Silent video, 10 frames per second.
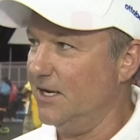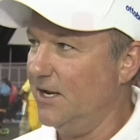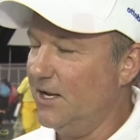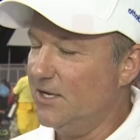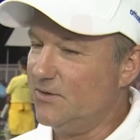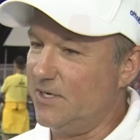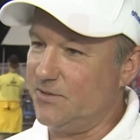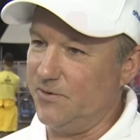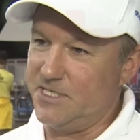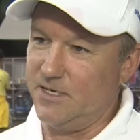chiếc xe.
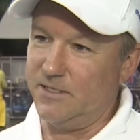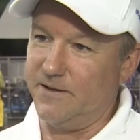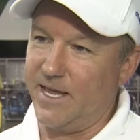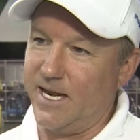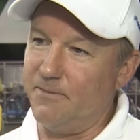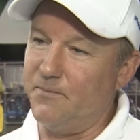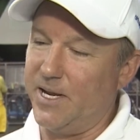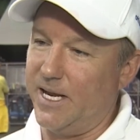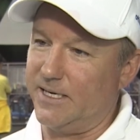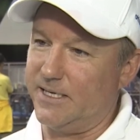Kết quả của vụ
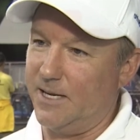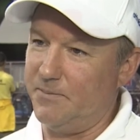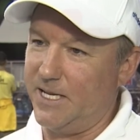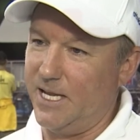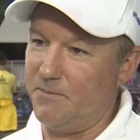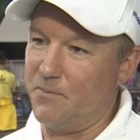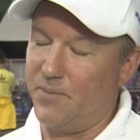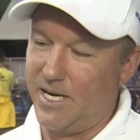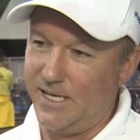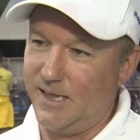tai nạn là tôi
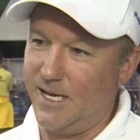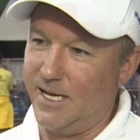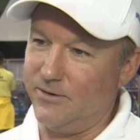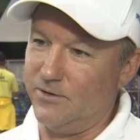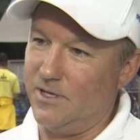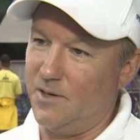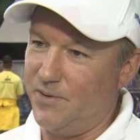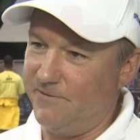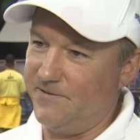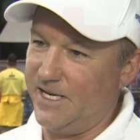trở thành người tàn tật
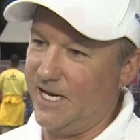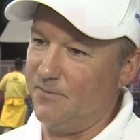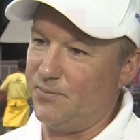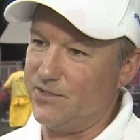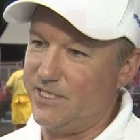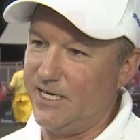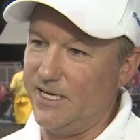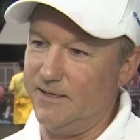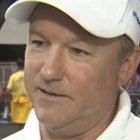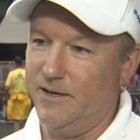với hai chân
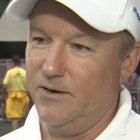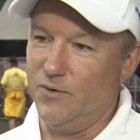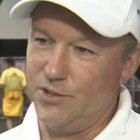bị cắt trên